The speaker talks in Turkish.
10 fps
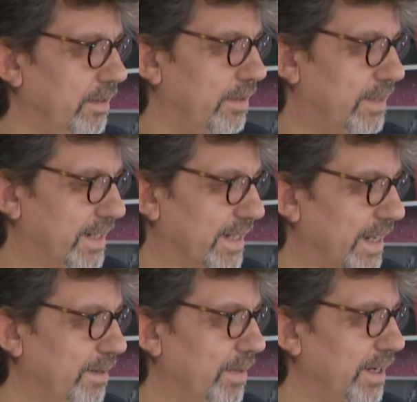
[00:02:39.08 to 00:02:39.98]

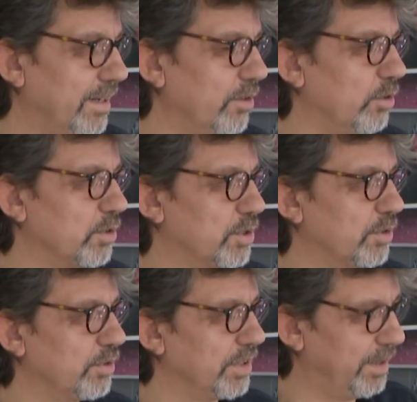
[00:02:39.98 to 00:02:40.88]
kirlenmelerin
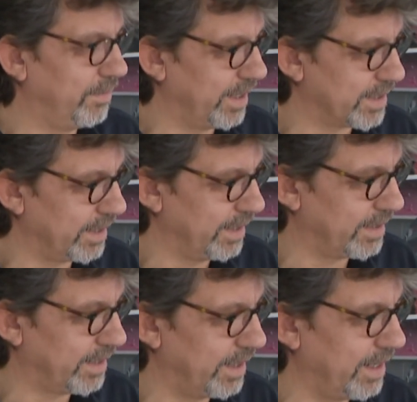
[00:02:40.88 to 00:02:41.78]
oluşturduğu kimyasal
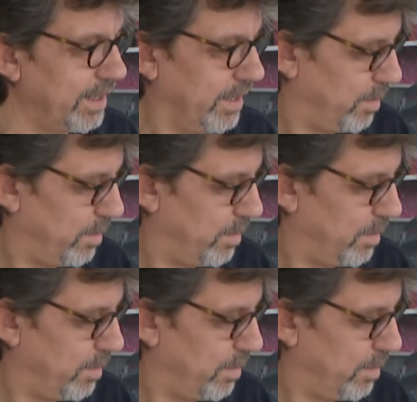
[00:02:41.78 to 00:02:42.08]
etkiler,